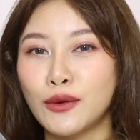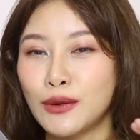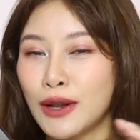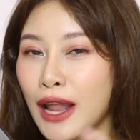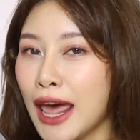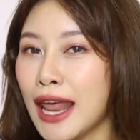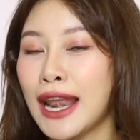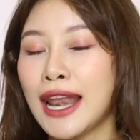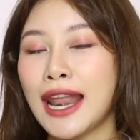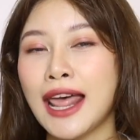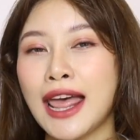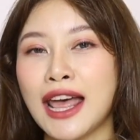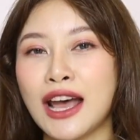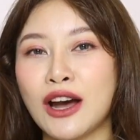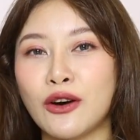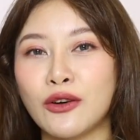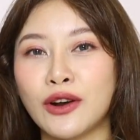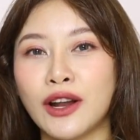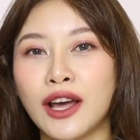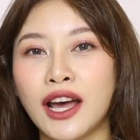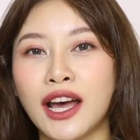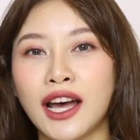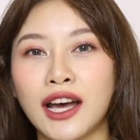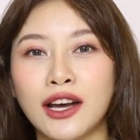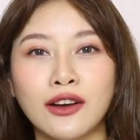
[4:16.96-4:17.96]
แน่นแล้ว
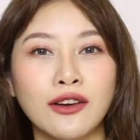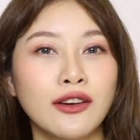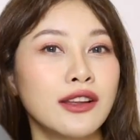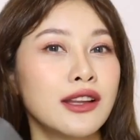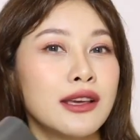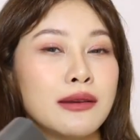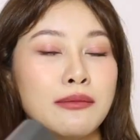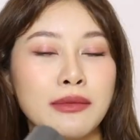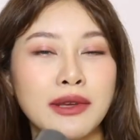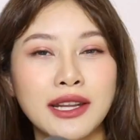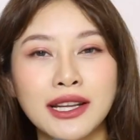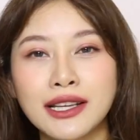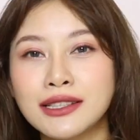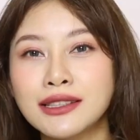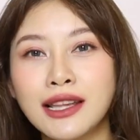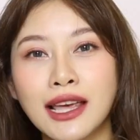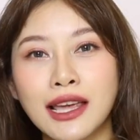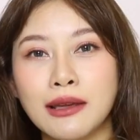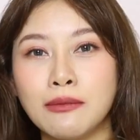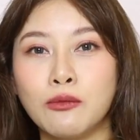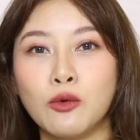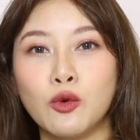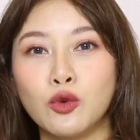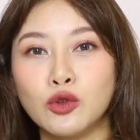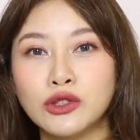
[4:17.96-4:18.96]
นะคะก็เลยไม่ได้ใส่
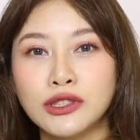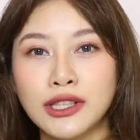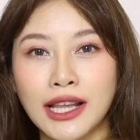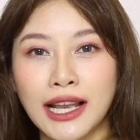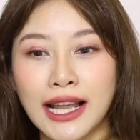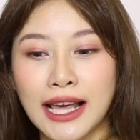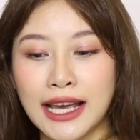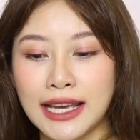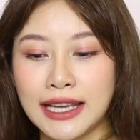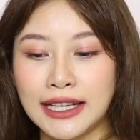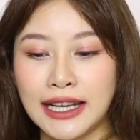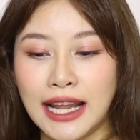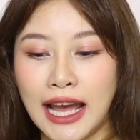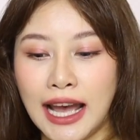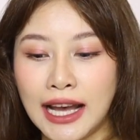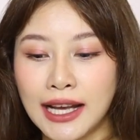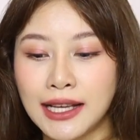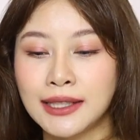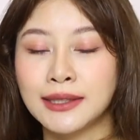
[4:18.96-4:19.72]
มูสอะไรนะ